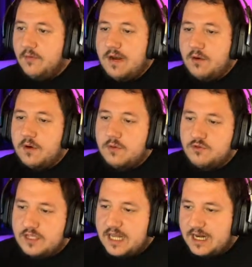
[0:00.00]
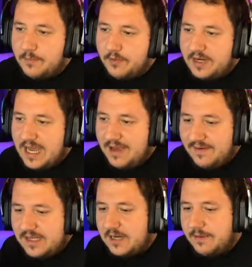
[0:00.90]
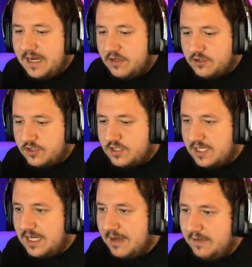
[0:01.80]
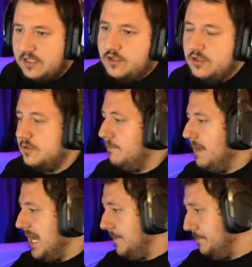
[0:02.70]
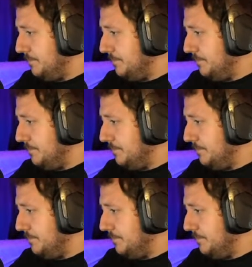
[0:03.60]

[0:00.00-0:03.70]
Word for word: un acuerdo musical que podría evitar baneos sin avisos, ¿vale?